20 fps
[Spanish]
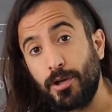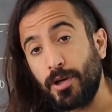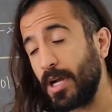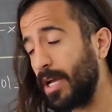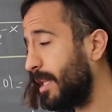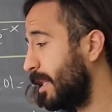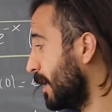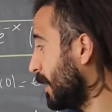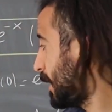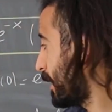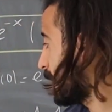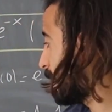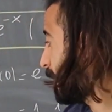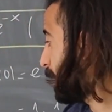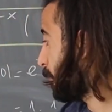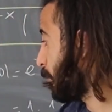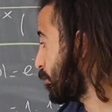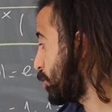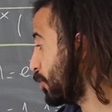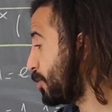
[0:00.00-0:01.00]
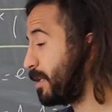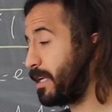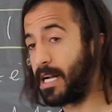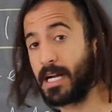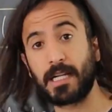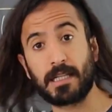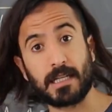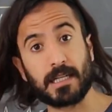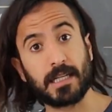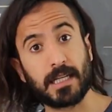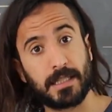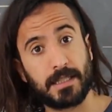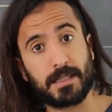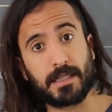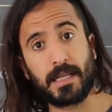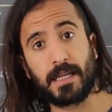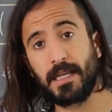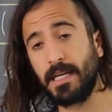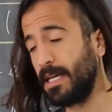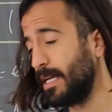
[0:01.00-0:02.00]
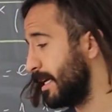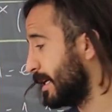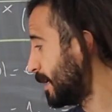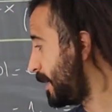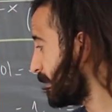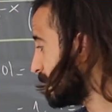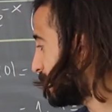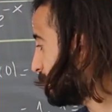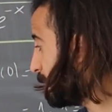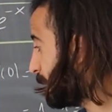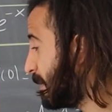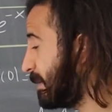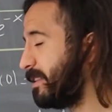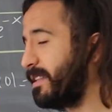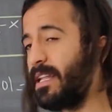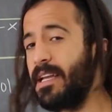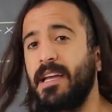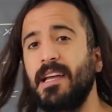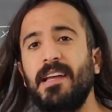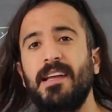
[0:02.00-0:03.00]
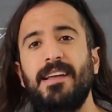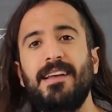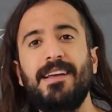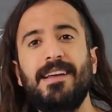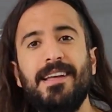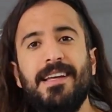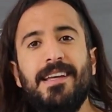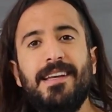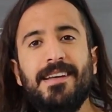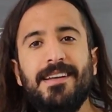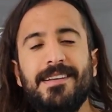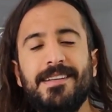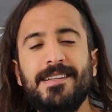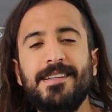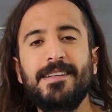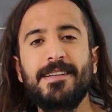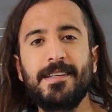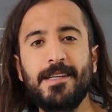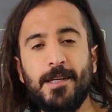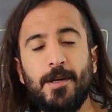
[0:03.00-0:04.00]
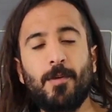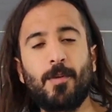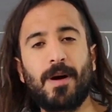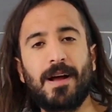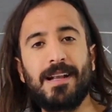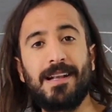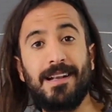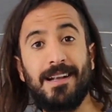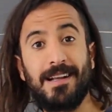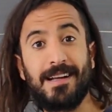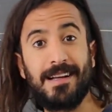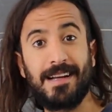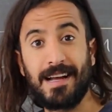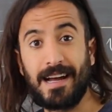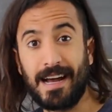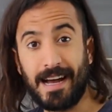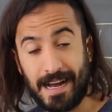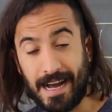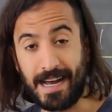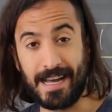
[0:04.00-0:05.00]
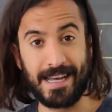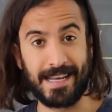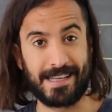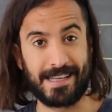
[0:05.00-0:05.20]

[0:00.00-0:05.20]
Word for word: nos queda que la ecuación de la rectangente es simplemente y igual a